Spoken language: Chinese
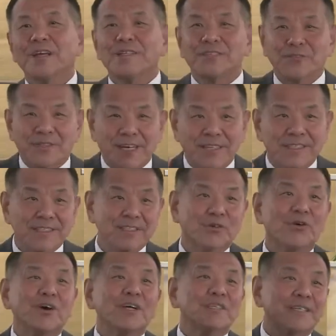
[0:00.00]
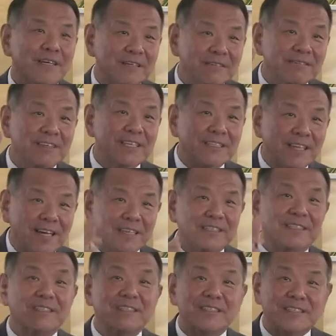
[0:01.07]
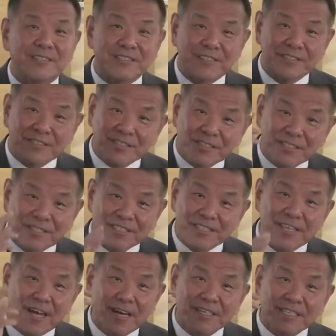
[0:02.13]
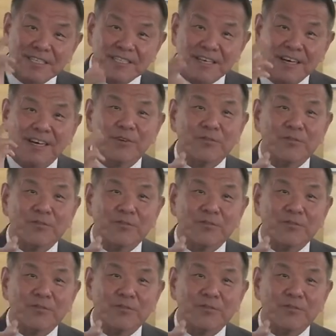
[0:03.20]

有他的肉，成为他自己样式哈。